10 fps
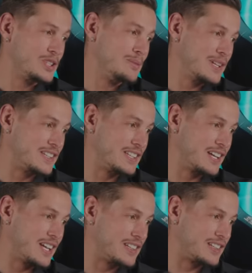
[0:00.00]
di
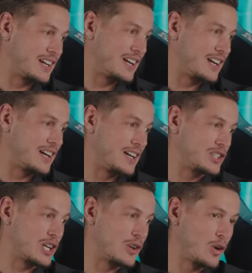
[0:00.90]
dimestichezza
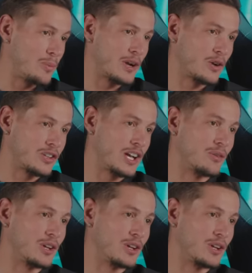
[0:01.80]
ce l'ho, però sai,